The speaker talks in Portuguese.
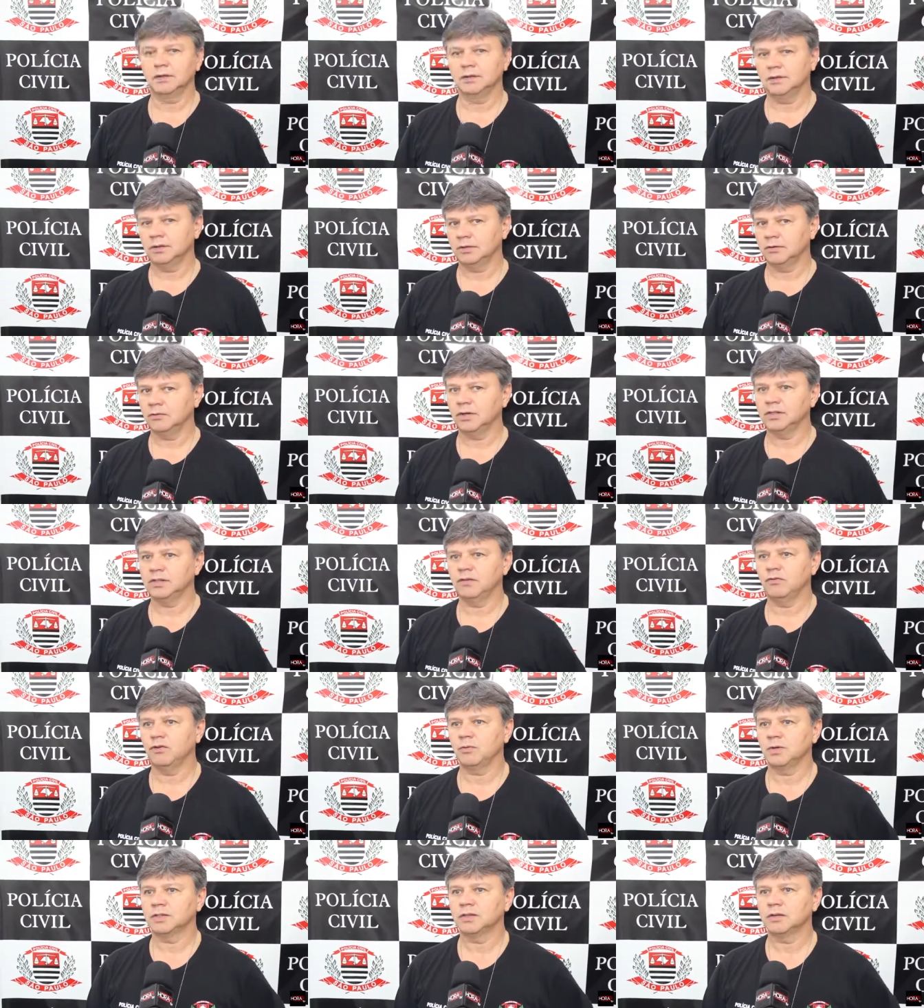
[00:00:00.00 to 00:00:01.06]
e com essa
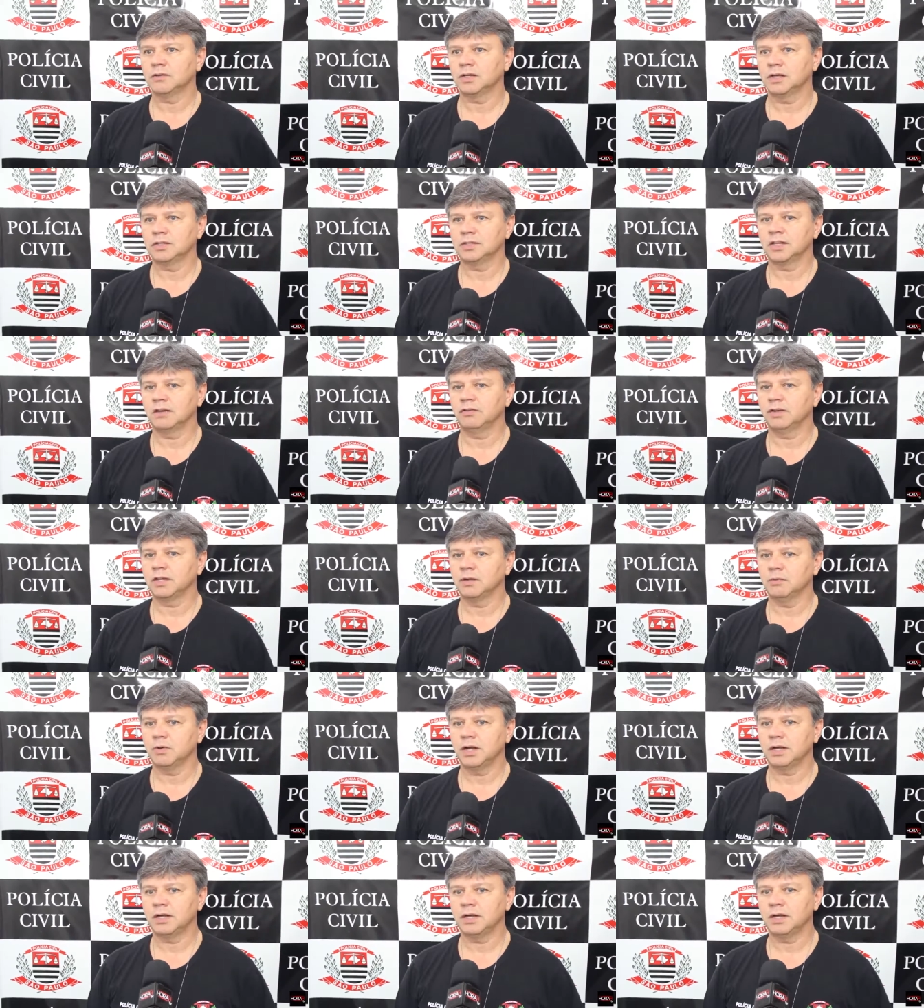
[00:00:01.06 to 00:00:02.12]
informação que ele estava aqui em
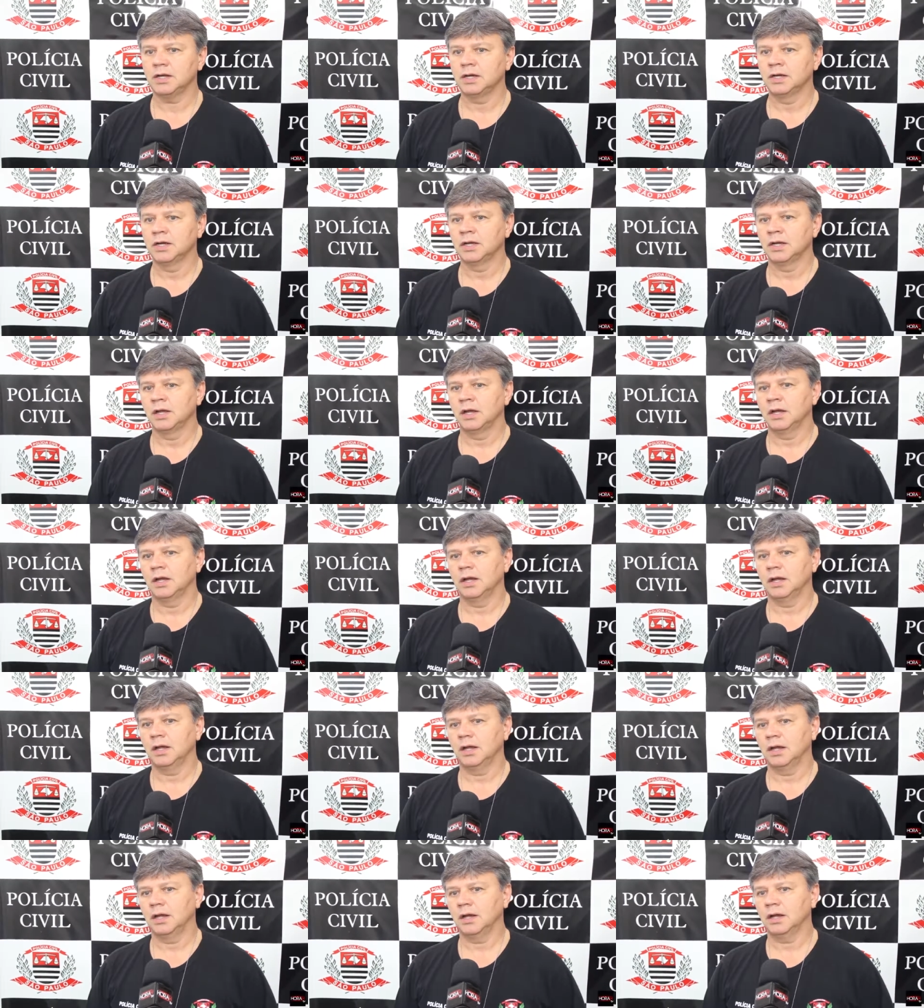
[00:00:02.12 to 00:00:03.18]
Marília,
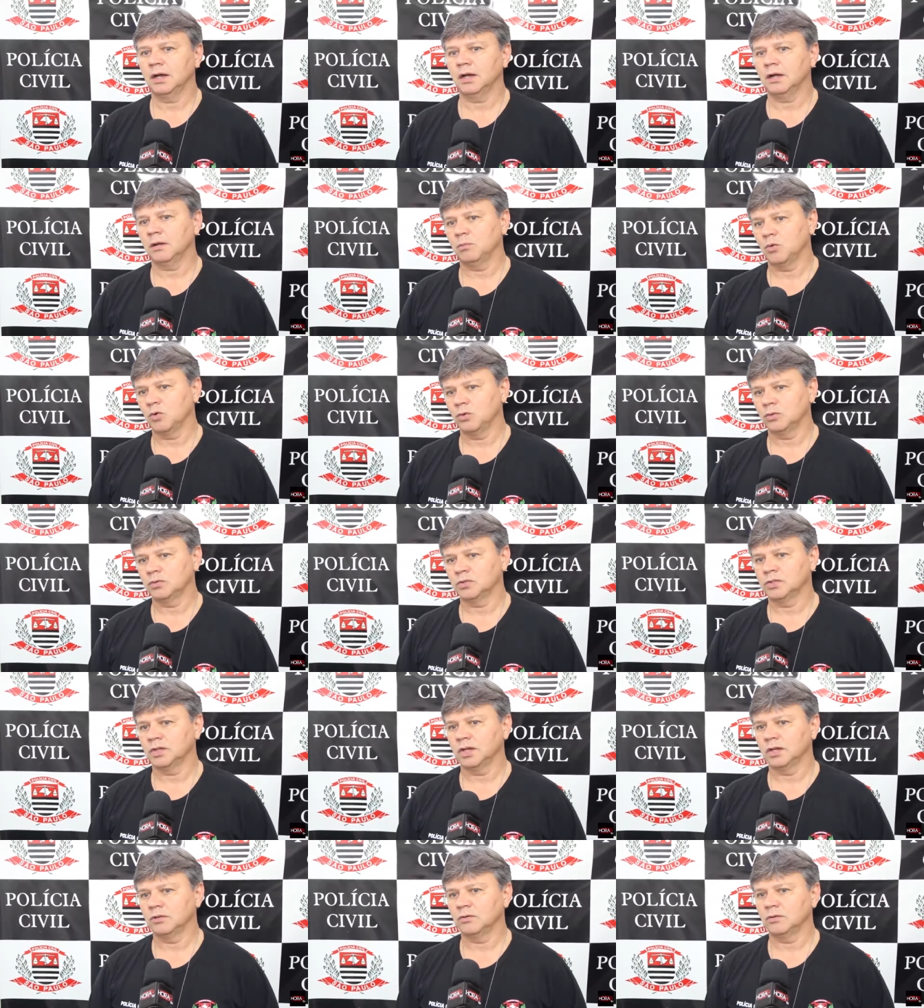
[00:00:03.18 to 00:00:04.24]
é, acabou
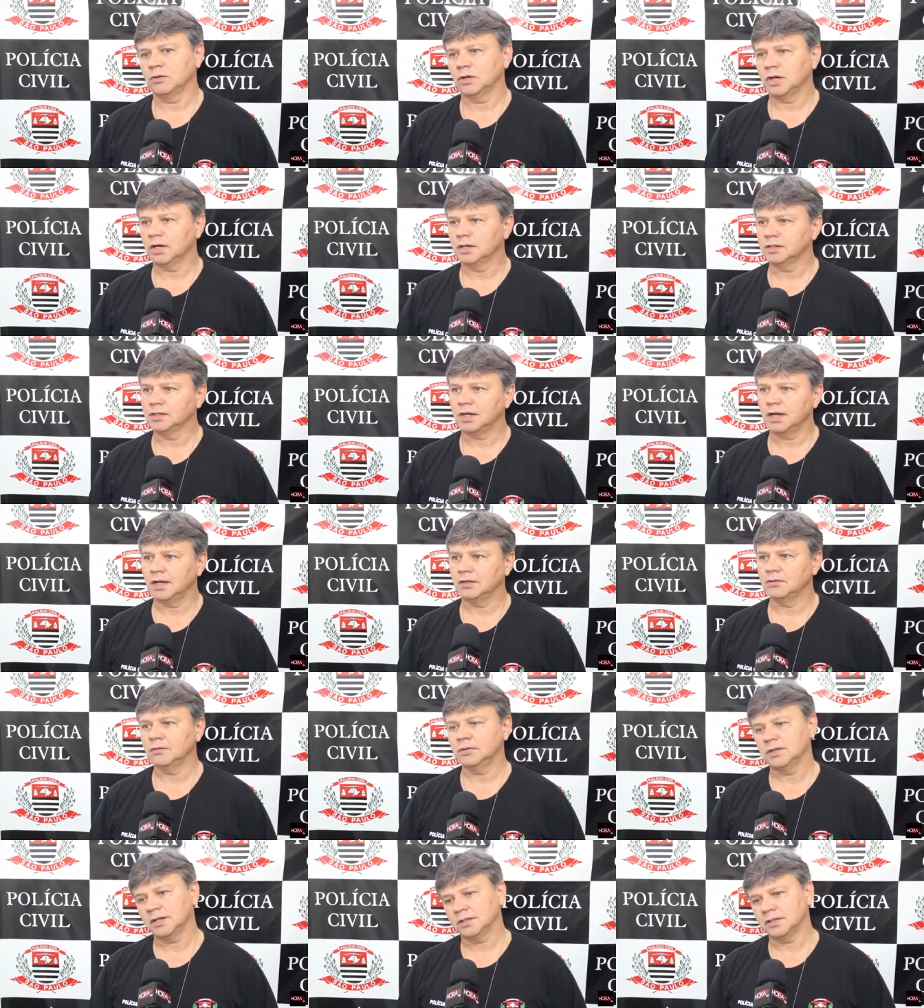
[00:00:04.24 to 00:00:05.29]
sendo
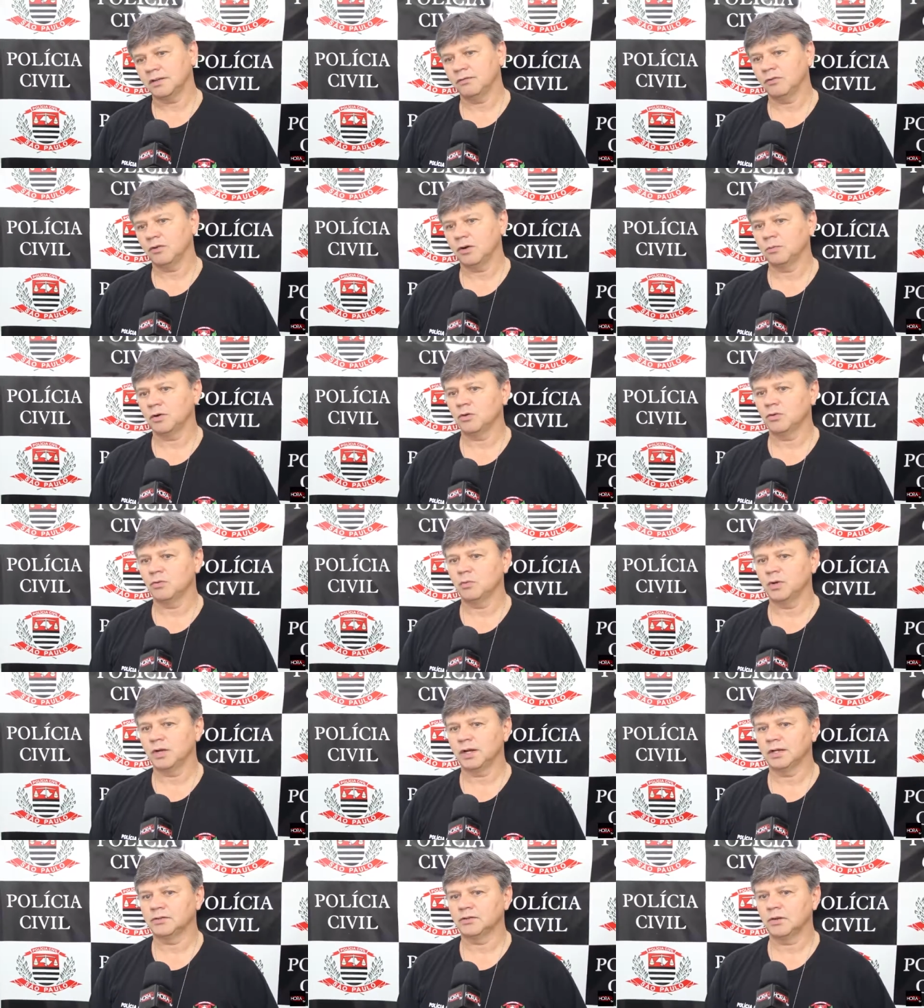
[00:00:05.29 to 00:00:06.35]
localizado e dessa forma
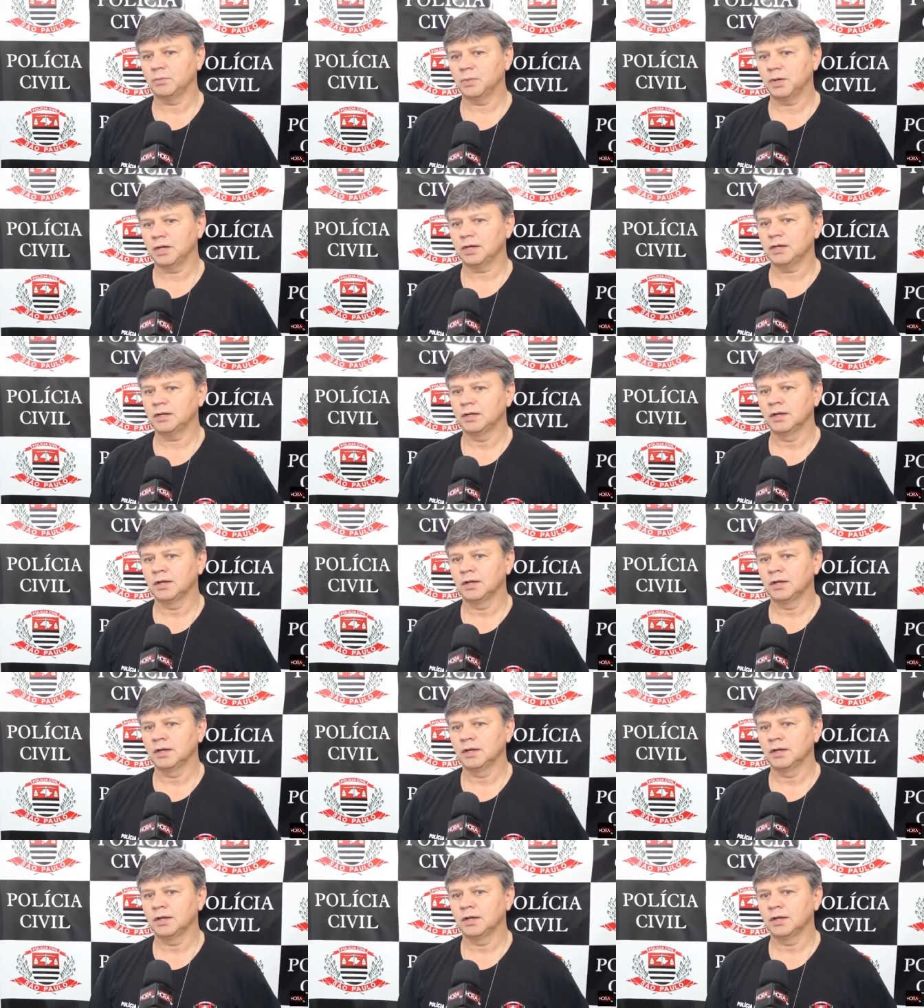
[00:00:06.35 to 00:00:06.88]
cumprirá sua pena.